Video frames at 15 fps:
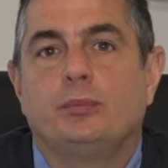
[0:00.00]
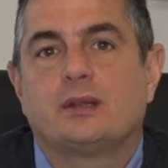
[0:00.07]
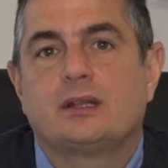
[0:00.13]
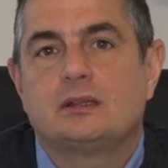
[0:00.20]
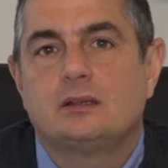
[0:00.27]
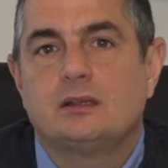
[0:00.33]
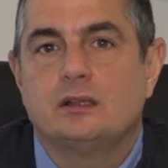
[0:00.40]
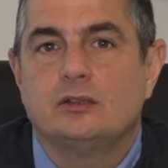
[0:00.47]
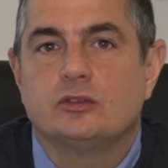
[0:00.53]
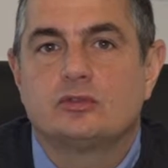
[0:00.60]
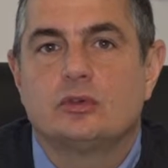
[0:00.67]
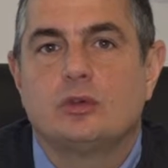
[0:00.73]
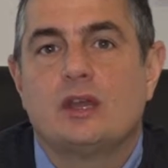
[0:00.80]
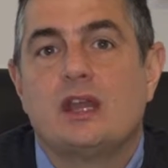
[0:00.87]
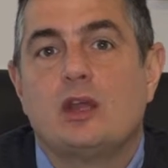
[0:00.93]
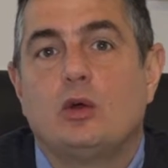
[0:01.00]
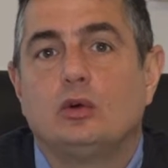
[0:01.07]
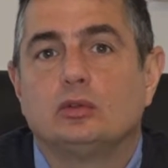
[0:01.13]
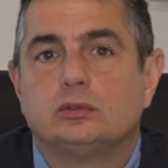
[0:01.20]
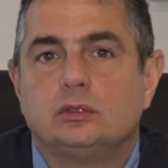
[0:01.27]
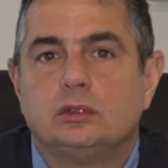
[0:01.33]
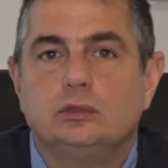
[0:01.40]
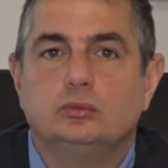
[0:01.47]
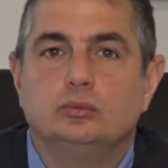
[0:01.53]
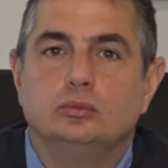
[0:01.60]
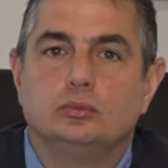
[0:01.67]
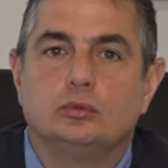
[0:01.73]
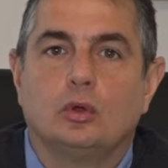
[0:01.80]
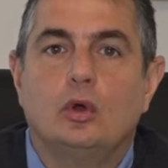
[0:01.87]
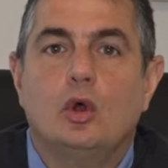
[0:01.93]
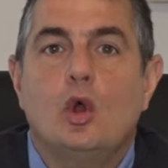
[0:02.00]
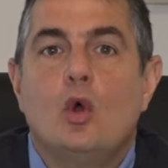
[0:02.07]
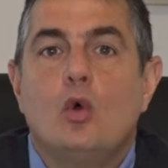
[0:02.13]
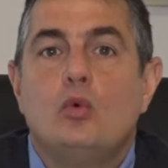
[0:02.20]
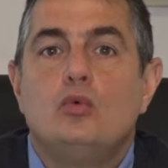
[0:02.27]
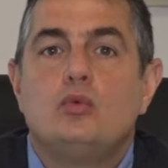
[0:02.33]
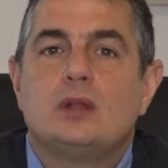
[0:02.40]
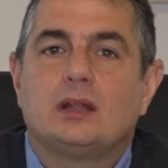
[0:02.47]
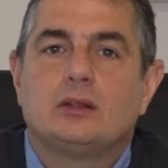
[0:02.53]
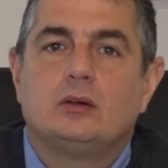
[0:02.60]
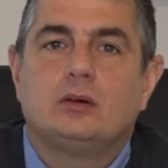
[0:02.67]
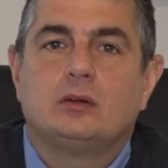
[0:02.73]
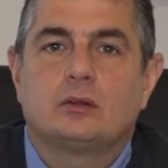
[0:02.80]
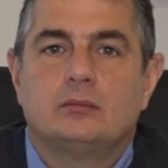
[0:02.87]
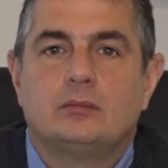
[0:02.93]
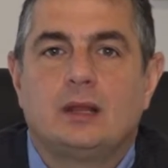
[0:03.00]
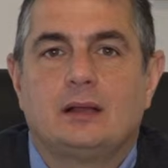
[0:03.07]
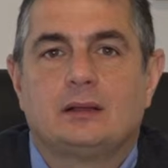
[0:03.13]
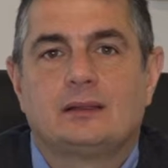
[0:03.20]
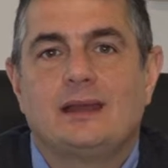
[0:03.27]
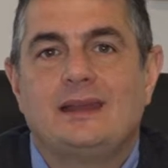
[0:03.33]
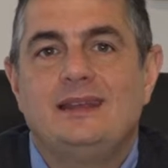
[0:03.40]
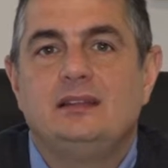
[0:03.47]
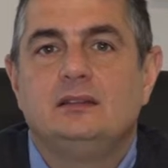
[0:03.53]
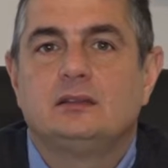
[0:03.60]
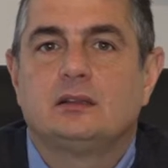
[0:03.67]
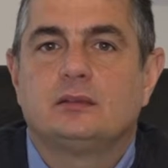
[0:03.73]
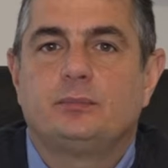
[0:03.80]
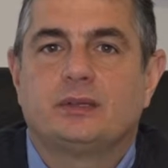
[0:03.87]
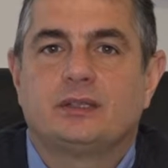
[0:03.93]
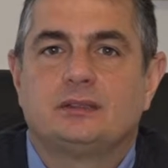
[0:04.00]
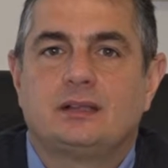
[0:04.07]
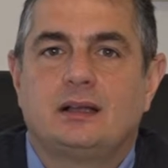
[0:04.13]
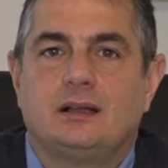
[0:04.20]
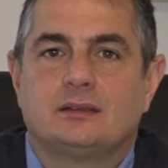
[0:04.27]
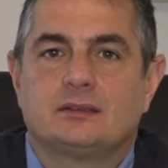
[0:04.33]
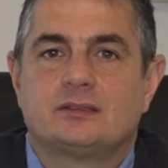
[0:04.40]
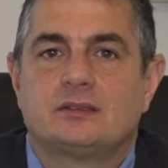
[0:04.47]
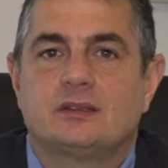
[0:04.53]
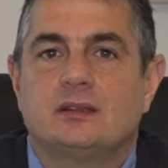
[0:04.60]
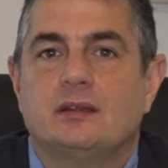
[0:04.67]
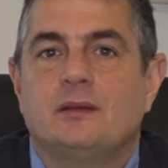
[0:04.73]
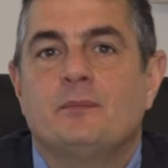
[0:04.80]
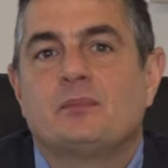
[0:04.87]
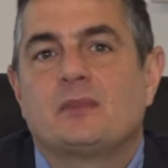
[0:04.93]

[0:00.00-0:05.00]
preteso e ottenuto una norma che interpretasse